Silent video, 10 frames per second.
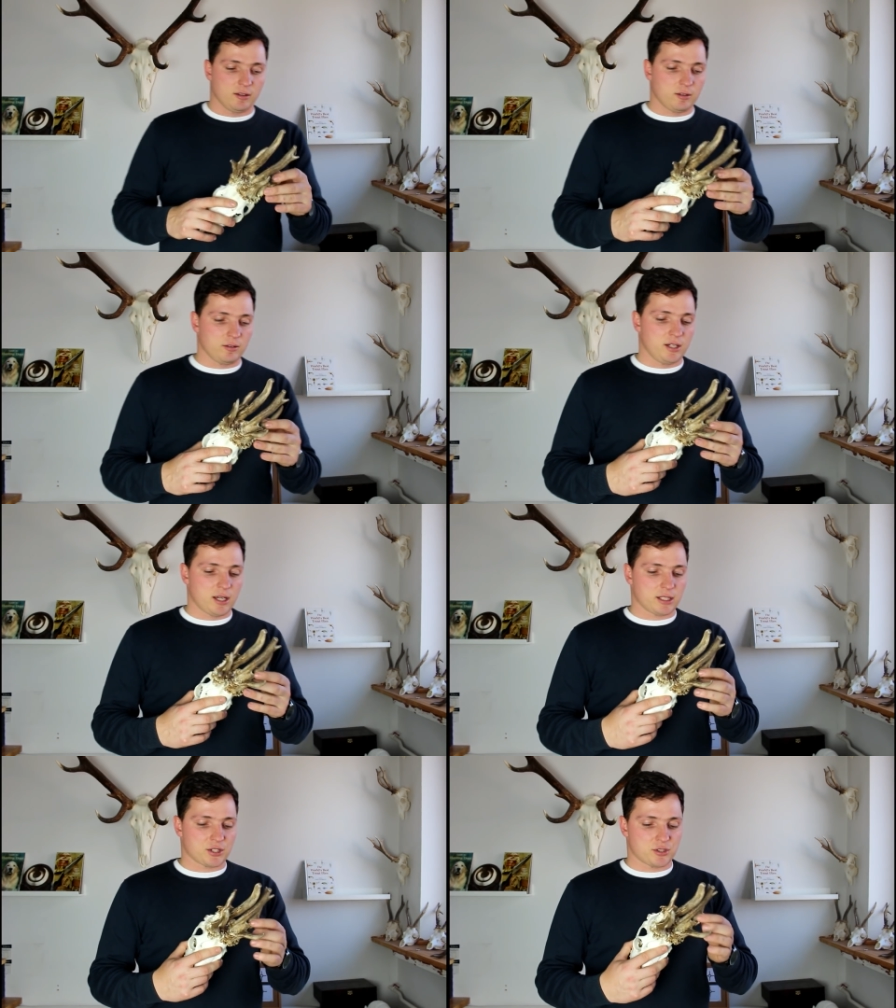No i
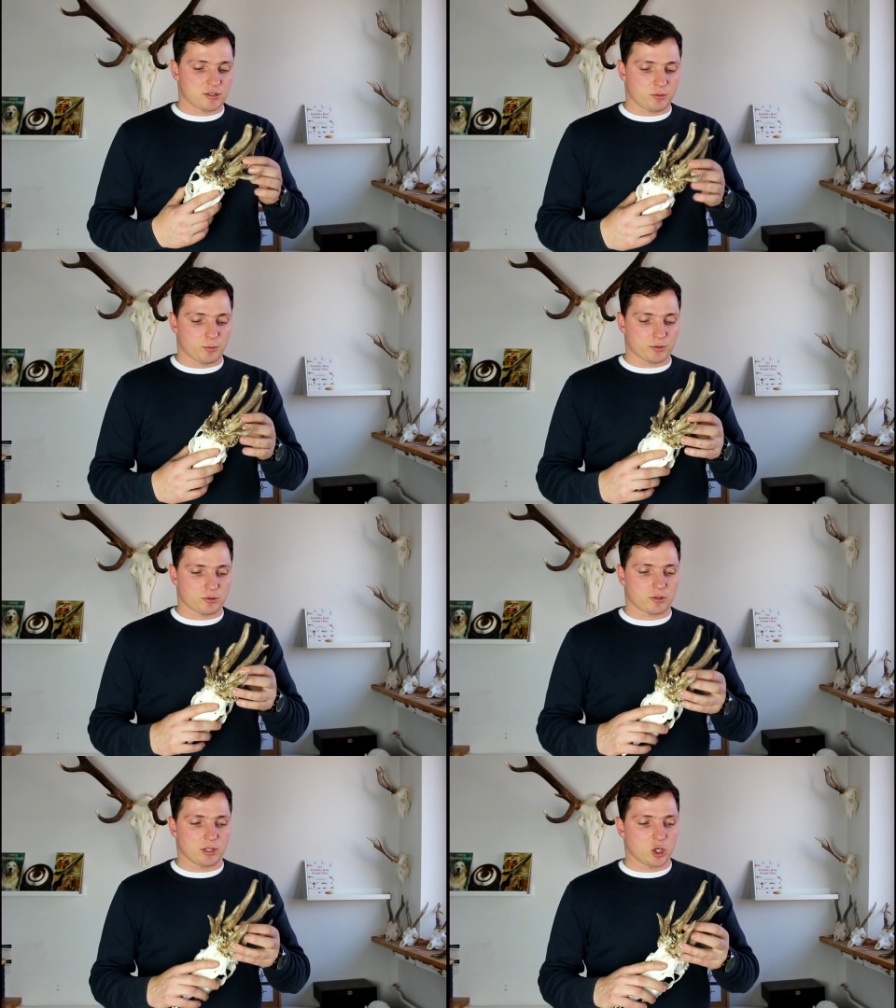ja tak czysto po
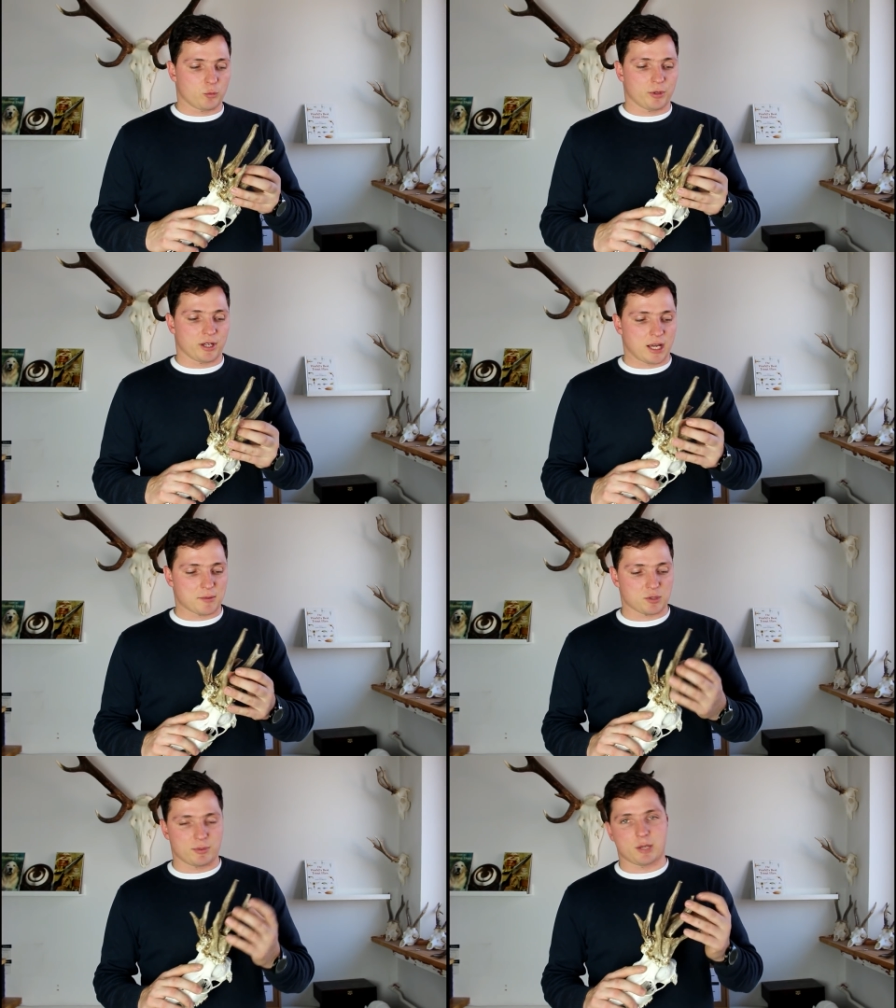prostu z kolegą
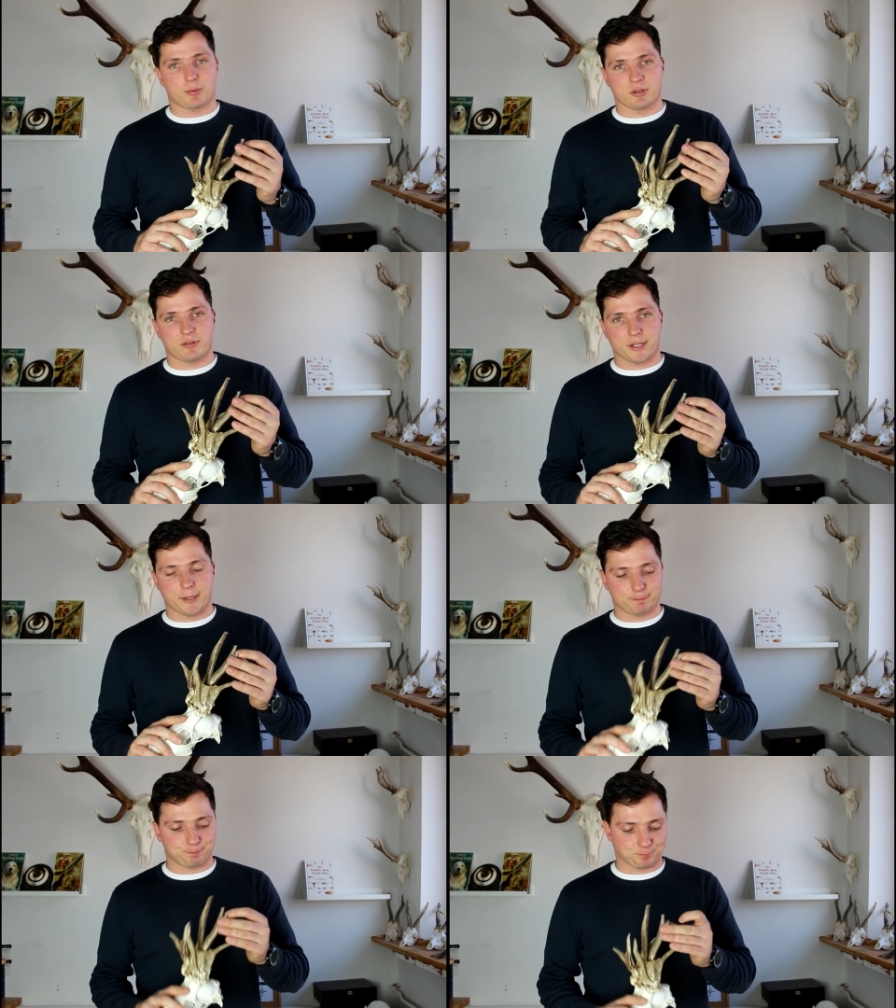pojechałem sobie na polowanie